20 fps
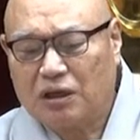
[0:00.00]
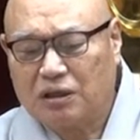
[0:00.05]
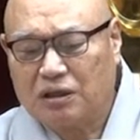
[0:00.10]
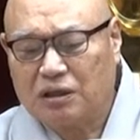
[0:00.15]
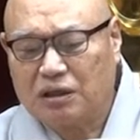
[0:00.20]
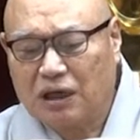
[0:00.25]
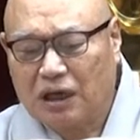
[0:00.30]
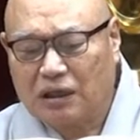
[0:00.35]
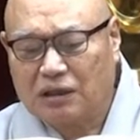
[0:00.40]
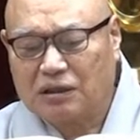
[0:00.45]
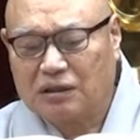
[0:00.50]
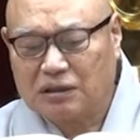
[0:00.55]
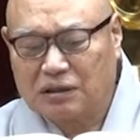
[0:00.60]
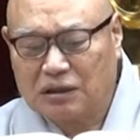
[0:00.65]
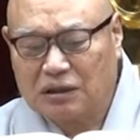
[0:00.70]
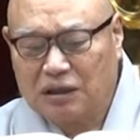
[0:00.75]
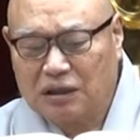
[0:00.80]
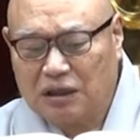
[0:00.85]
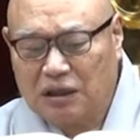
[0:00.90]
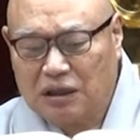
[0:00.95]

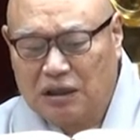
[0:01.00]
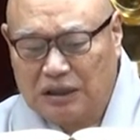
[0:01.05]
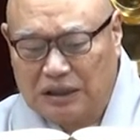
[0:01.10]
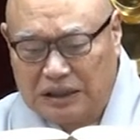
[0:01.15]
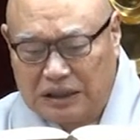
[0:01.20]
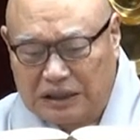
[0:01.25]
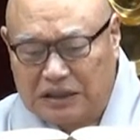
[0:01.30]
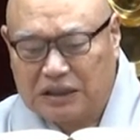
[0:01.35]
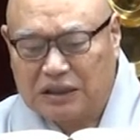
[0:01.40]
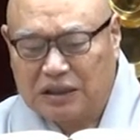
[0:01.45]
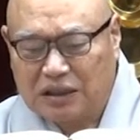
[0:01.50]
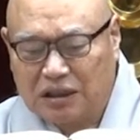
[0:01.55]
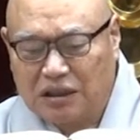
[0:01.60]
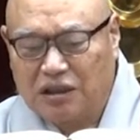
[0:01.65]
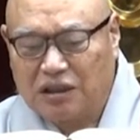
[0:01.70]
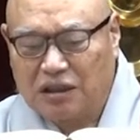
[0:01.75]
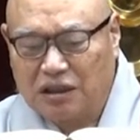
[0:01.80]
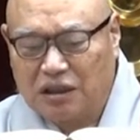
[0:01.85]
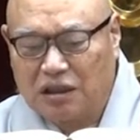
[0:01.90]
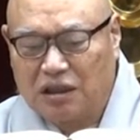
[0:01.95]
그러한
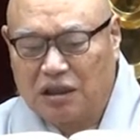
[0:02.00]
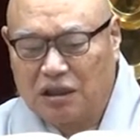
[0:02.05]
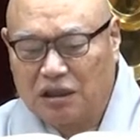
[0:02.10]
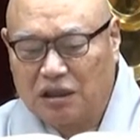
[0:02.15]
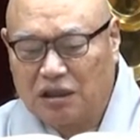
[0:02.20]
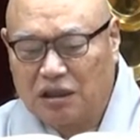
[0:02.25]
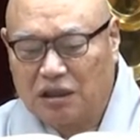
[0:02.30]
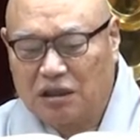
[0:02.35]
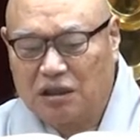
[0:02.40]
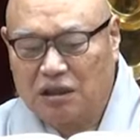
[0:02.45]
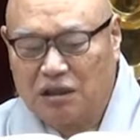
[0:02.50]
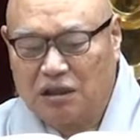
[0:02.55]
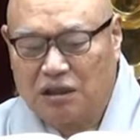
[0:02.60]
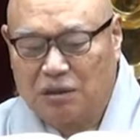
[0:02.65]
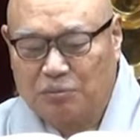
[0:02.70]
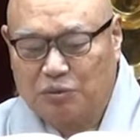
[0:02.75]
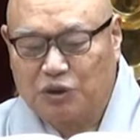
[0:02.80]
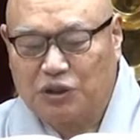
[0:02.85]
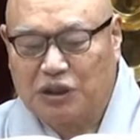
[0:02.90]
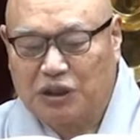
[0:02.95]
이치를 아,
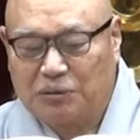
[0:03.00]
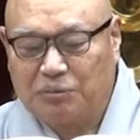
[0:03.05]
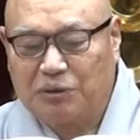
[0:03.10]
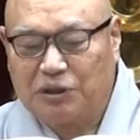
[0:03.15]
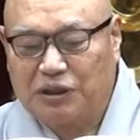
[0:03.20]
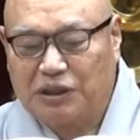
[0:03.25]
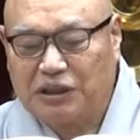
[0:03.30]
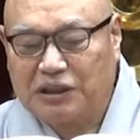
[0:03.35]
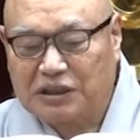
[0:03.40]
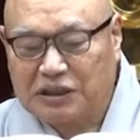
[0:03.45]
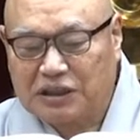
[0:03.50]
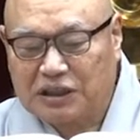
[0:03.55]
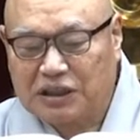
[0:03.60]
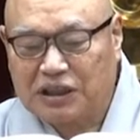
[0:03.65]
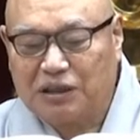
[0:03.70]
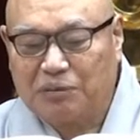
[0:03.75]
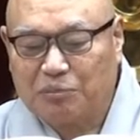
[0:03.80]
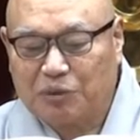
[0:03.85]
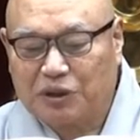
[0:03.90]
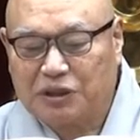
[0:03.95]
부처님이
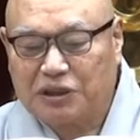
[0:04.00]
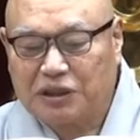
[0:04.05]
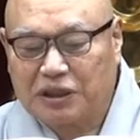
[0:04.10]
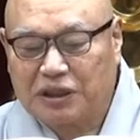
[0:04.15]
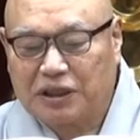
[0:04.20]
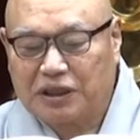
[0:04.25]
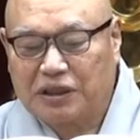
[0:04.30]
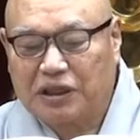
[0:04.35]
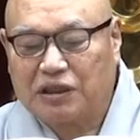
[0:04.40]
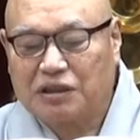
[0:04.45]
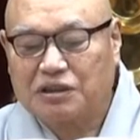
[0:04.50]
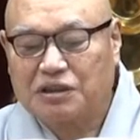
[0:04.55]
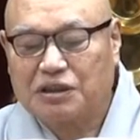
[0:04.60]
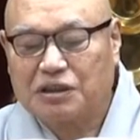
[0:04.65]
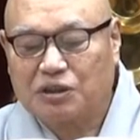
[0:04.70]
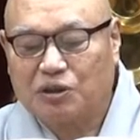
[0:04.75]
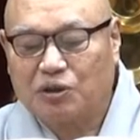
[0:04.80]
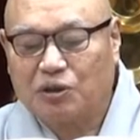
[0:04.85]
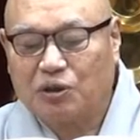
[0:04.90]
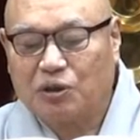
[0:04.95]
일찍이 먼저
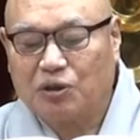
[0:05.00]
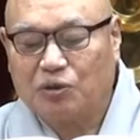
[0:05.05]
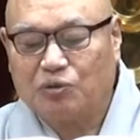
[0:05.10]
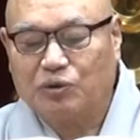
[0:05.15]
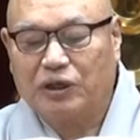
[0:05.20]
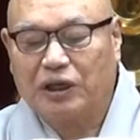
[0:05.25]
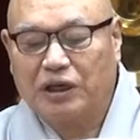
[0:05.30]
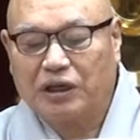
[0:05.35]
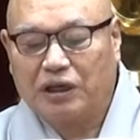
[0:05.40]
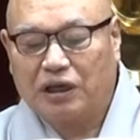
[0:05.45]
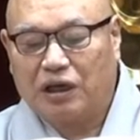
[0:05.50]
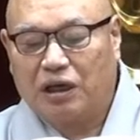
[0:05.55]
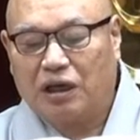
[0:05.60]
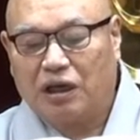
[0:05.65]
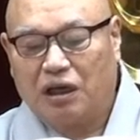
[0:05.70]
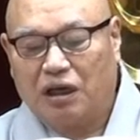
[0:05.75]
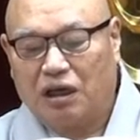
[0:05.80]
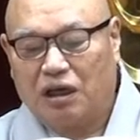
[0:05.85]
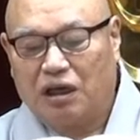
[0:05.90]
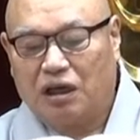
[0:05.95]
깨달으시고 우리에게
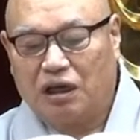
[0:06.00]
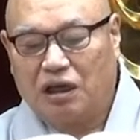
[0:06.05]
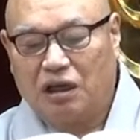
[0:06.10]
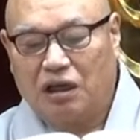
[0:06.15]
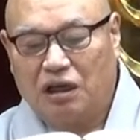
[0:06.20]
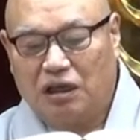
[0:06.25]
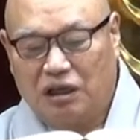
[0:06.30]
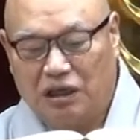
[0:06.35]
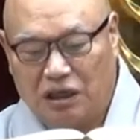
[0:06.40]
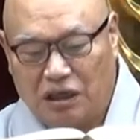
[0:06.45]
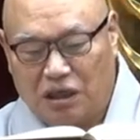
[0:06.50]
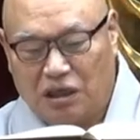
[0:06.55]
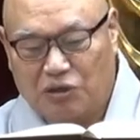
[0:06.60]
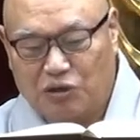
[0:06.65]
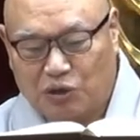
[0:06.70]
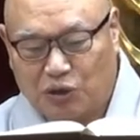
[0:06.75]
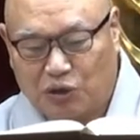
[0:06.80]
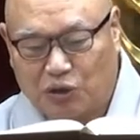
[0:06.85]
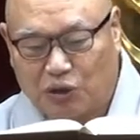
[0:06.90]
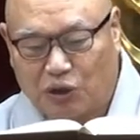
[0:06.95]

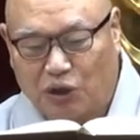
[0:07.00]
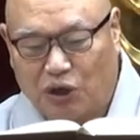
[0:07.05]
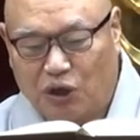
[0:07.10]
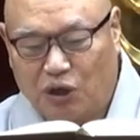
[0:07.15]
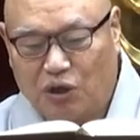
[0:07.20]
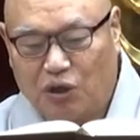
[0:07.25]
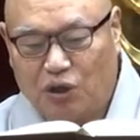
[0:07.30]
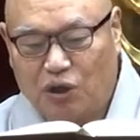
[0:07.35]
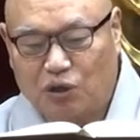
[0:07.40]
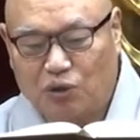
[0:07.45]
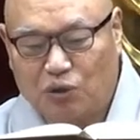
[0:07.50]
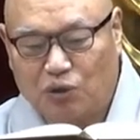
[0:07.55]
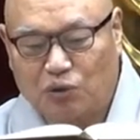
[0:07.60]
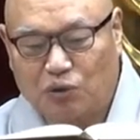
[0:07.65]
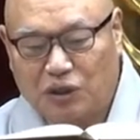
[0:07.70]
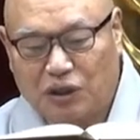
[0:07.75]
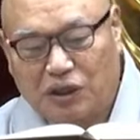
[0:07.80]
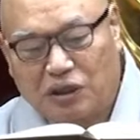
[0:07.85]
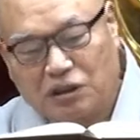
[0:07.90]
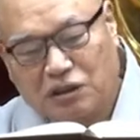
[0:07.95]
일러줬고 또
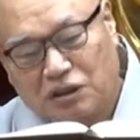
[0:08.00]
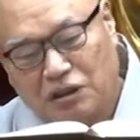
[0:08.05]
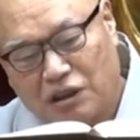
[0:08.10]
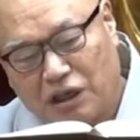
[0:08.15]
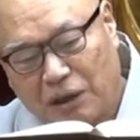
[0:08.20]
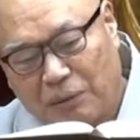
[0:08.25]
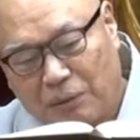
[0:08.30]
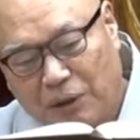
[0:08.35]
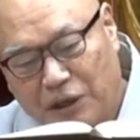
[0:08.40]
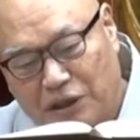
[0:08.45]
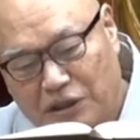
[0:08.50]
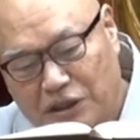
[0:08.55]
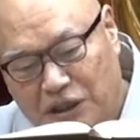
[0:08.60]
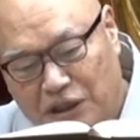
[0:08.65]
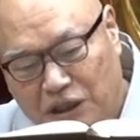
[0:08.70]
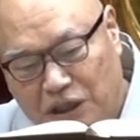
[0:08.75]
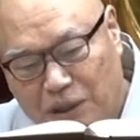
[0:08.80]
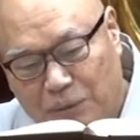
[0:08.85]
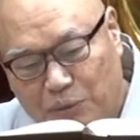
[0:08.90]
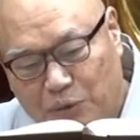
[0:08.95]
우리는 그걸 가만히
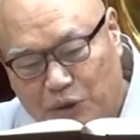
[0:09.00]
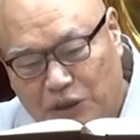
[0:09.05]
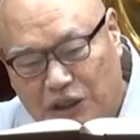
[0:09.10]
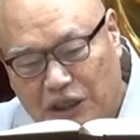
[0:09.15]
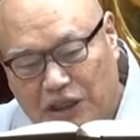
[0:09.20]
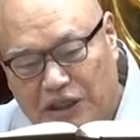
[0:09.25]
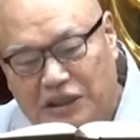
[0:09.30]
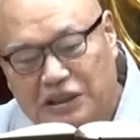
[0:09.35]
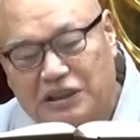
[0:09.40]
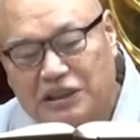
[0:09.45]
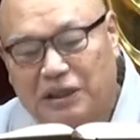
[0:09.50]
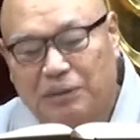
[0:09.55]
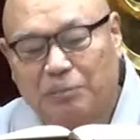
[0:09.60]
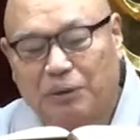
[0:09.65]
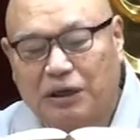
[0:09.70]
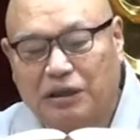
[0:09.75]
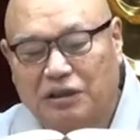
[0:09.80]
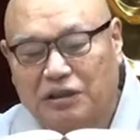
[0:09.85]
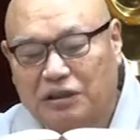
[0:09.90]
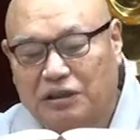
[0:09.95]
생각해 보니까 이치에
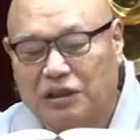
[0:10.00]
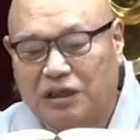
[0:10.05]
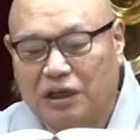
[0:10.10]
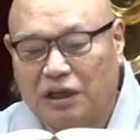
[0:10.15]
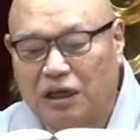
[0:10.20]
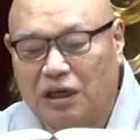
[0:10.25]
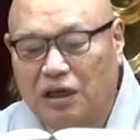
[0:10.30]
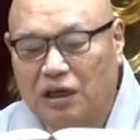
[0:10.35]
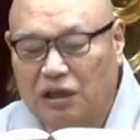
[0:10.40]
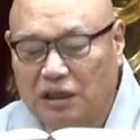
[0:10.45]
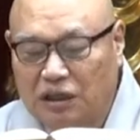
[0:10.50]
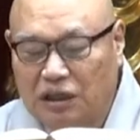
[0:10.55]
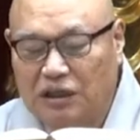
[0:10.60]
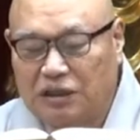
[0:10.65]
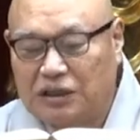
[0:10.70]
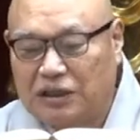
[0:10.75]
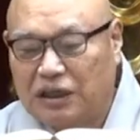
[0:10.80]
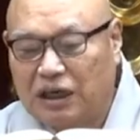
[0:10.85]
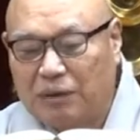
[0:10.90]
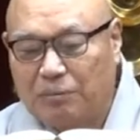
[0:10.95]
맞는 거야.
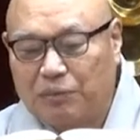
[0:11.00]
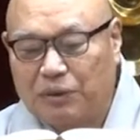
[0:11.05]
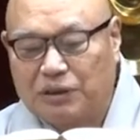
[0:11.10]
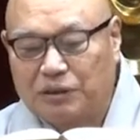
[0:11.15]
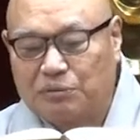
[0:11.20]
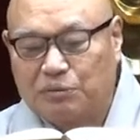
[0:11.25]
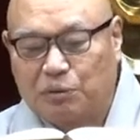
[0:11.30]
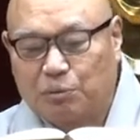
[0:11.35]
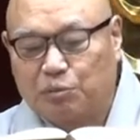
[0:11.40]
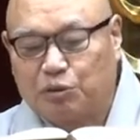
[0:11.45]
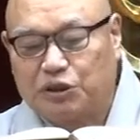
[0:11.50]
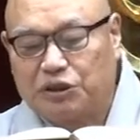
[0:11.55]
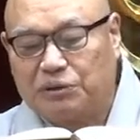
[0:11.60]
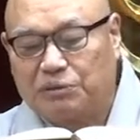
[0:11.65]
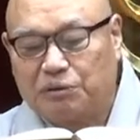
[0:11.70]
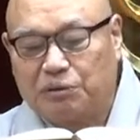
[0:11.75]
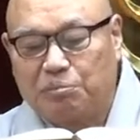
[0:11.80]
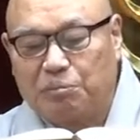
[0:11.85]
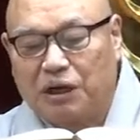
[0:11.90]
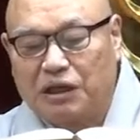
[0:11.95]
이치에 안 맞으면
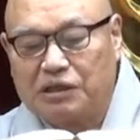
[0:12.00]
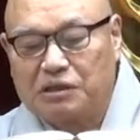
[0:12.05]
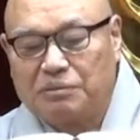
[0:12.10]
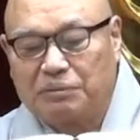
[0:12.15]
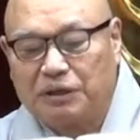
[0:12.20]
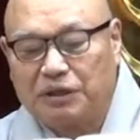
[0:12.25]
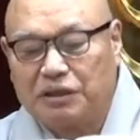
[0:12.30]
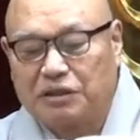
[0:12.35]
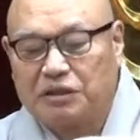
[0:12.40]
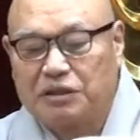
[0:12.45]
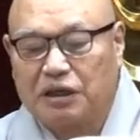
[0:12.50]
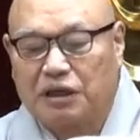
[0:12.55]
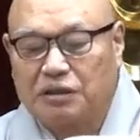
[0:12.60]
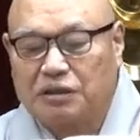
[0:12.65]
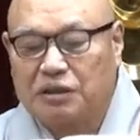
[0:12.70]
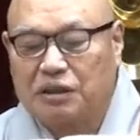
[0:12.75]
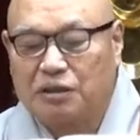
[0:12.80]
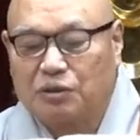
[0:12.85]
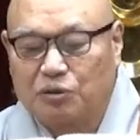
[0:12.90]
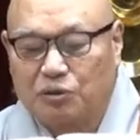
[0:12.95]
부침이 말씀하셨다
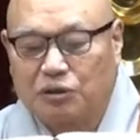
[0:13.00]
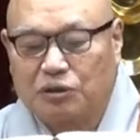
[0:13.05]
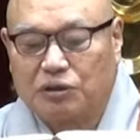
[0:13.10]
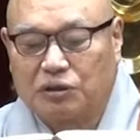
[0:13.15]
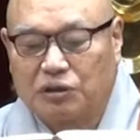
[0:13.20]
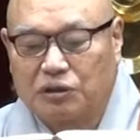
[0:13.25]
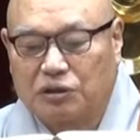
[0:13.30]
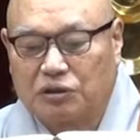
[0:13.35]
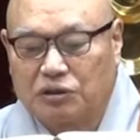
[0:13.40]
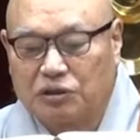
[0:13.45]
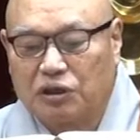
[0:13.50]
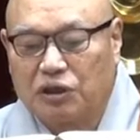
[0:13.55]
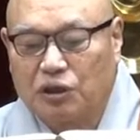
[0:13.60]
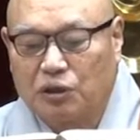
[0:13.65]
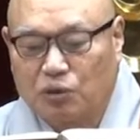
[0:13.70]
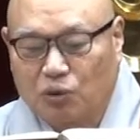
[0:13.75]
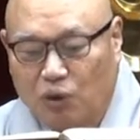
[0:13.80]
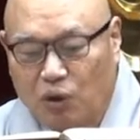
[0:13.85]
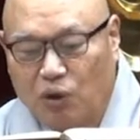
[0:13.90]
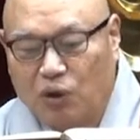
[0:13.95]
하더라도 그거는
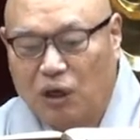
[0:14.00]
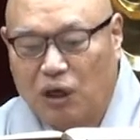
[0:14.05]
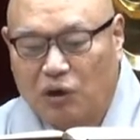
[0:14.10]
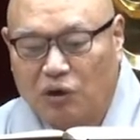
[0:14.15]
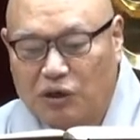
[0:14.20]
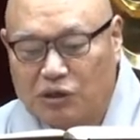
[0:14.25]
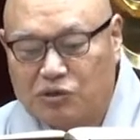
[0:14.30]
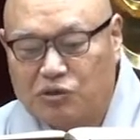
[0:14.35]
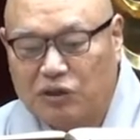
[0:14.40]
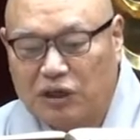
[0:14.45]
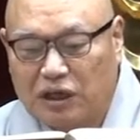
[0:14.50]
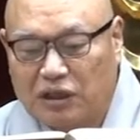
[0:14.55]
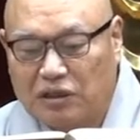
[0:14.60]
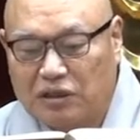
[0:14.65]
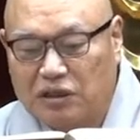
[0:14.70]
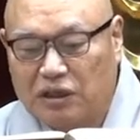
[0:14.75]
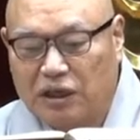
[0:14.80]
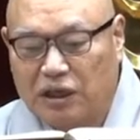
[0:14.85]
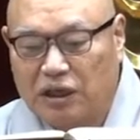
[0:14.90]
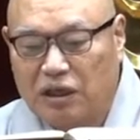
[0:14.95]
노라고 할 수가
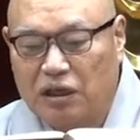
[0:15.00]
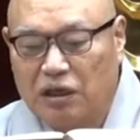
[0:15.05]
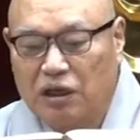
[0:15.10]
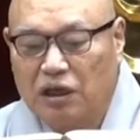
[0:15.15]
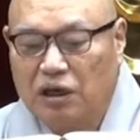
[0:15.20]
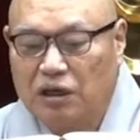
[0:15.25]
있는데